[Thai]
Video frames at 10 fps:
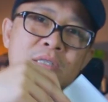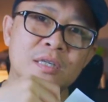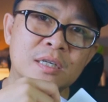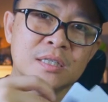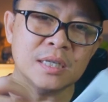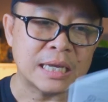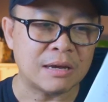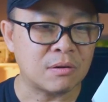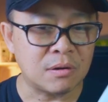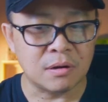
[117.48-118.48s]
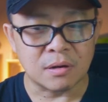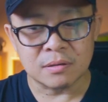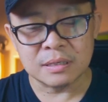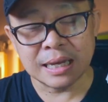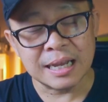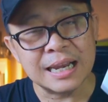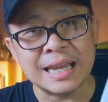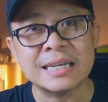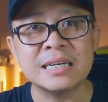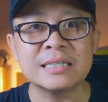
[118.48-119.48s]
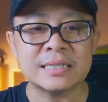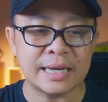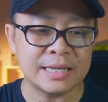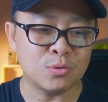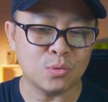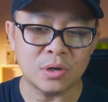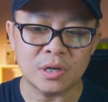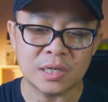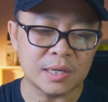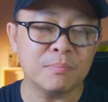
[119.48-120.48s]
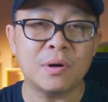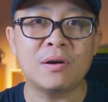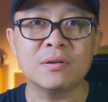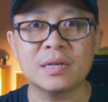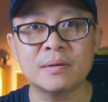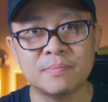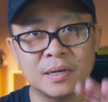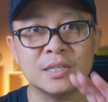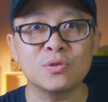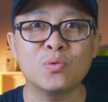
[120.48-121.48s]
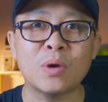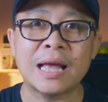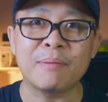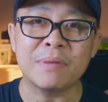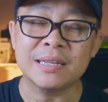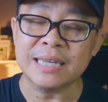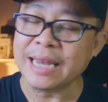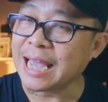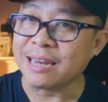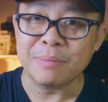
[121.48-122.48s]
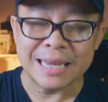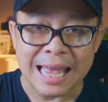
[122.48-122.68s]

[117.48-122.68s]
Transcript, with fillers: ซึ่งจริงๆแล้วก็ถ้าใครเคยใช้ตัวกิมบอลนะครับก็จะรู้ว่ามันใช้งานไม่